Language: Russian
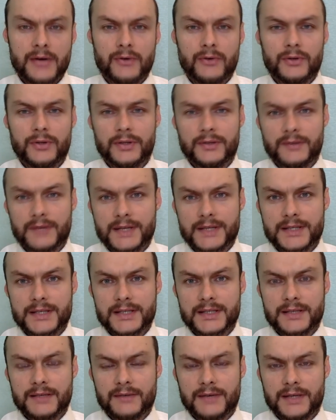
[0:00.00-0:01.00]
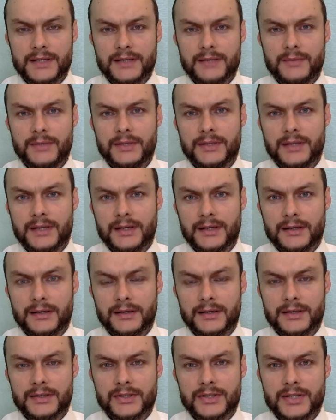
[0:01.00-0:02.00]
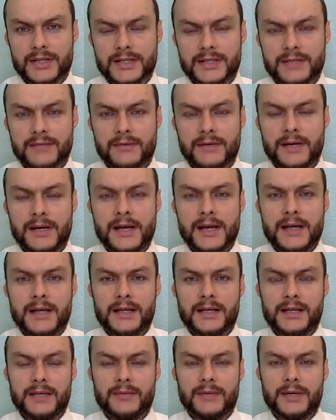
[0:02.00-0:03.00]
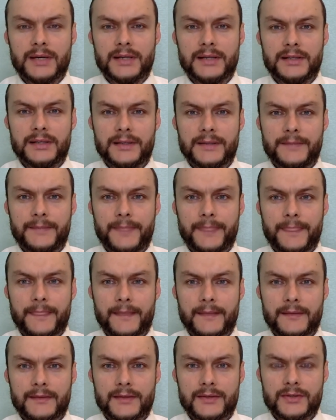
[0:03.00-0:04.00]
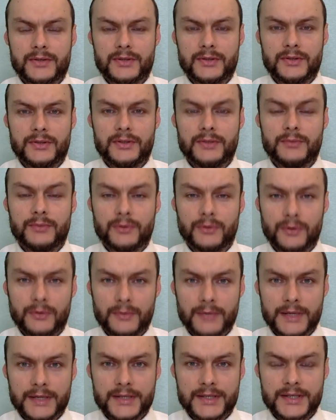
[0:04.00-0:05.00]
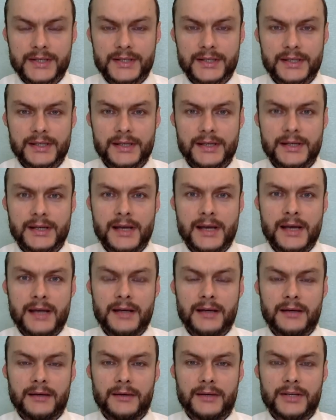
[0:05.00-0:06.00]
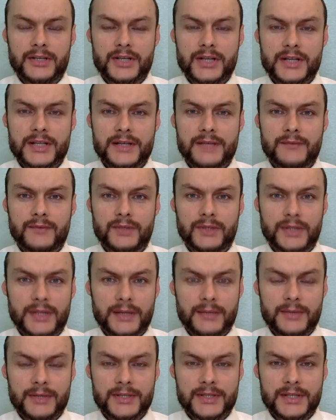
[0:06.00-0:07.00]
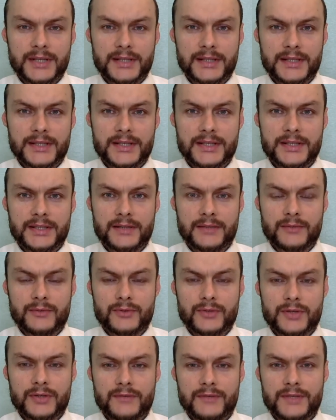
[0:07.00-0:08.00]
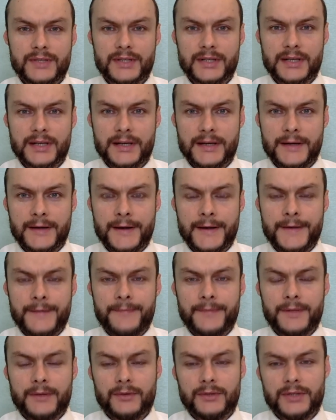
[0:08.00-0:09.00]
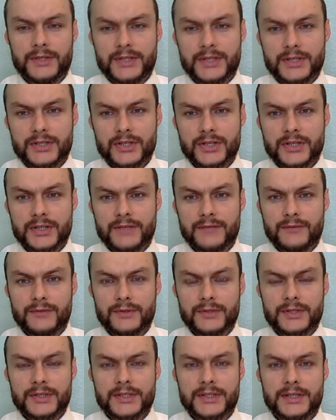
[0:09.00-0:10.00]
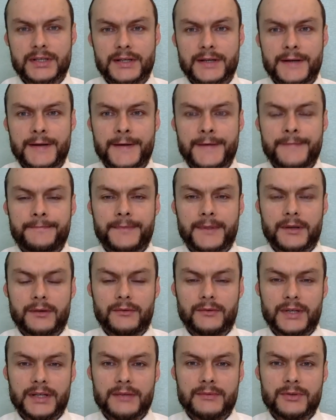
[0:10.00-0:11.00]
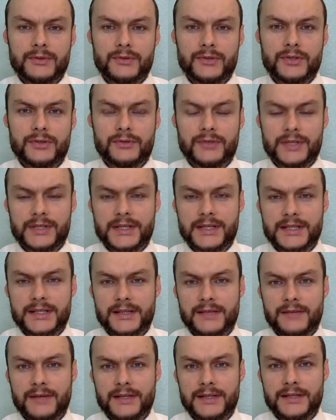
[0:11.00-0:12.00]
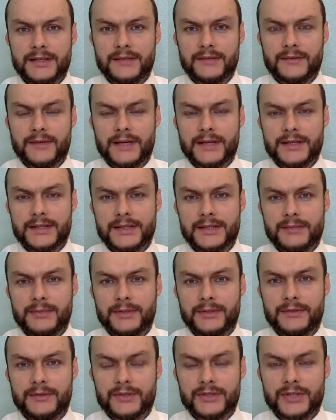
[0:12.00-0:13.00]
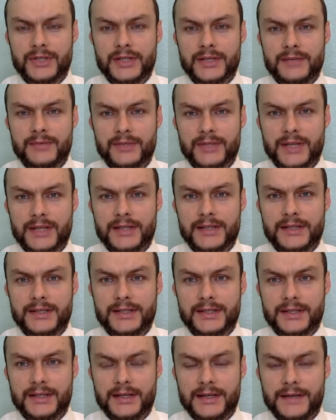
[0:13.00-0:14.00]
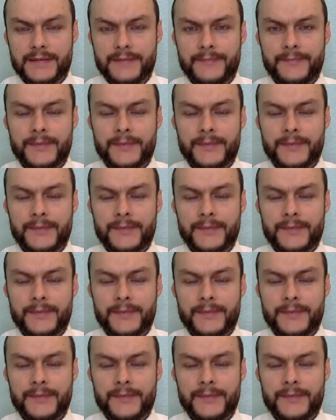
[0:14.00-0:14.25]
он является основанием и на гражданство, либо это значит, диплом российский, э, решение МВД о признании носителем русского языка, вот, достижение возраста. В данном случае вот эти основания являются подтверждением знания языка.